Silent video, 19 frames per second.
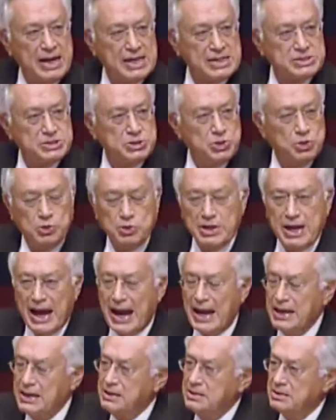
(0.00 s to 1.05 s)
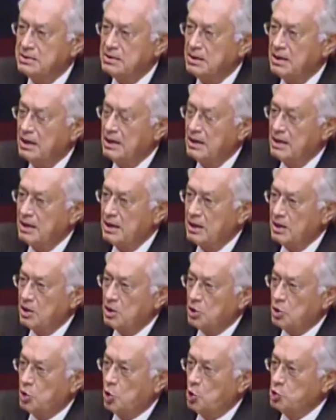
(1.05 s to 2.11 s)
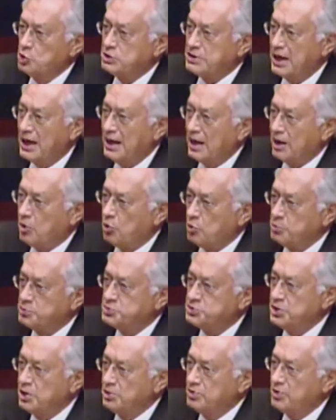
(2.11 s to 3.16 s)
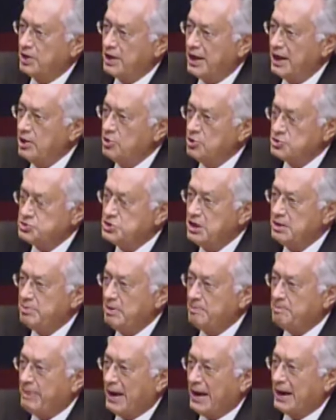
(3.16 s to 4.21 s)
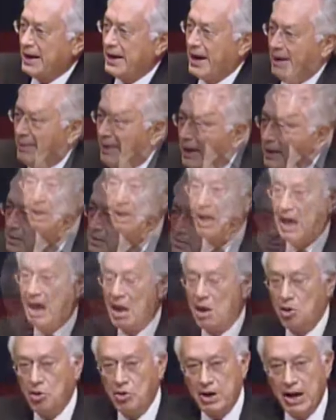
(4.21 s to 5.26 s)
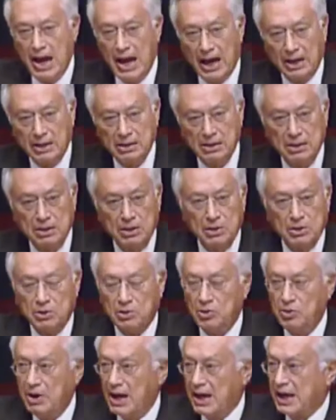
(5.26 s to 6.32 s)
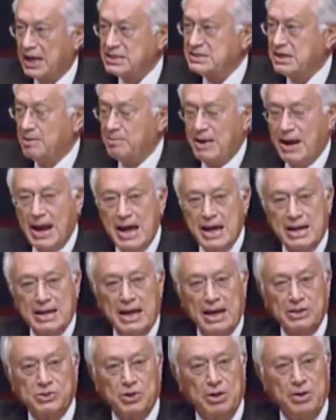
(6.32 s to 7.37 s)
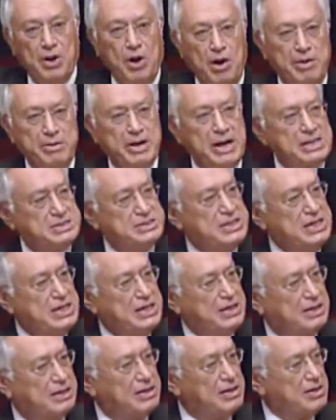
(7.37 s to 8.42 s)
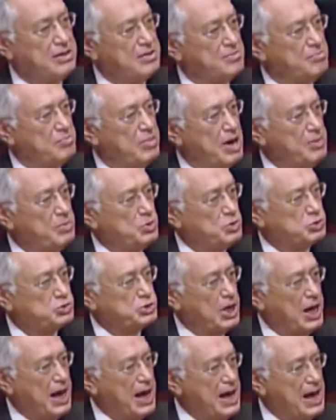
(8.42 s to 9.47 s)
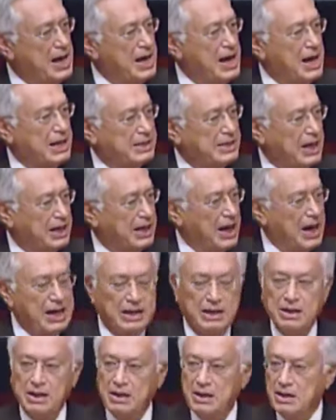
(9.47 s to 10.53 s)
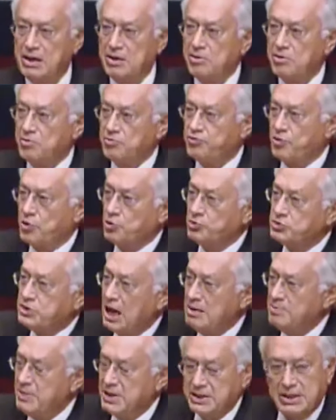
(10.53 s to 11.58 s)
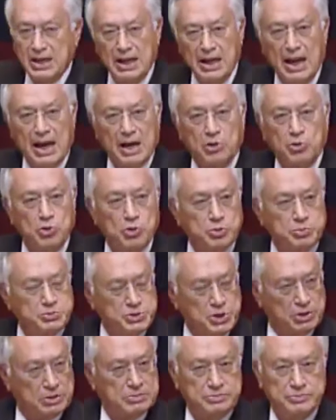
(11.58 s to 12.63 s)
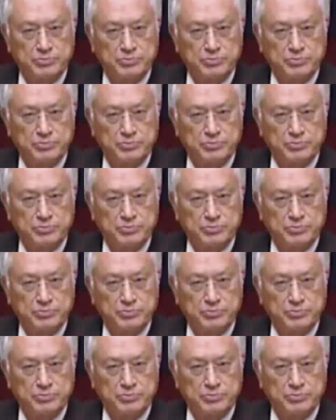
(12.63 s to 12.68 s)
nacional contra la corrupción que no sirve para nada. Ahora, con la Casa Blanca y todo, ahora sí vamos a atacar frontalmente la corrupción.